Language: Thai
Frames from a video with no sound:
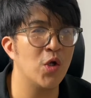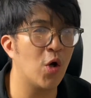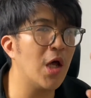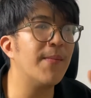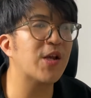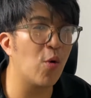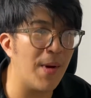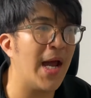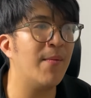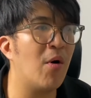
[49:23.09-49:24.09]
ยกเลิกประชุม
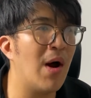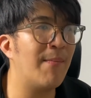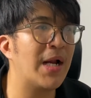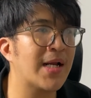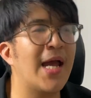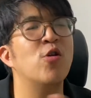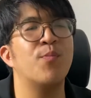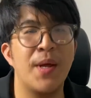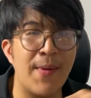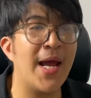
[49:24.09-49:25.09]
ให้เพราะว่ามันใกล้หยุ
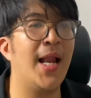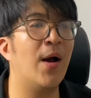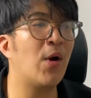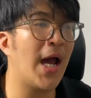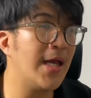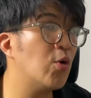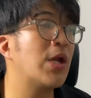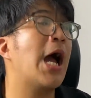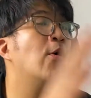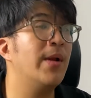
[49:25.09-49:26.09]
ดปีใหม่แล้วก็ให้หยุด
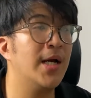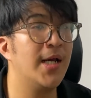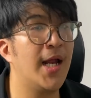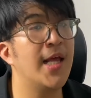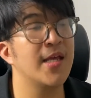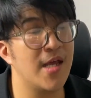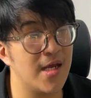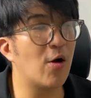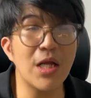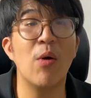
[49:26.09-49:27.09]
ยาวไปเลยอะไรอย่างงี้
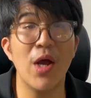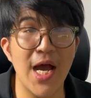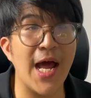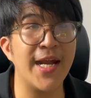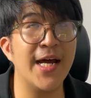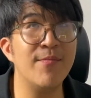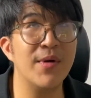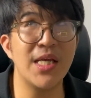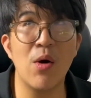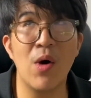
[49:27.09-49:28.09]
เข้าใจว่าอย่างนั้นนะ
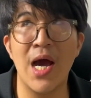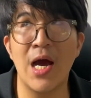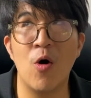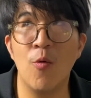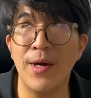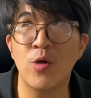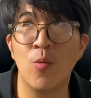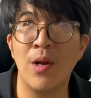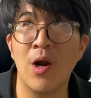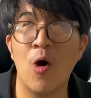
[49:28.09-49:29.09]
ไม่ใช่ว่าเขาประชุ
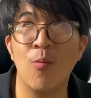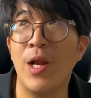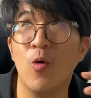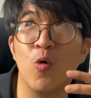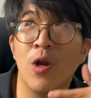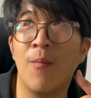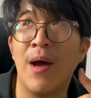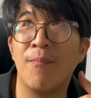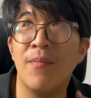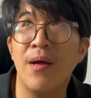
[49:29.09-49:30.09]
มแล้วเราไม่รู้แล้ว
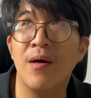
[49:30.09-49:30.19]
แบบ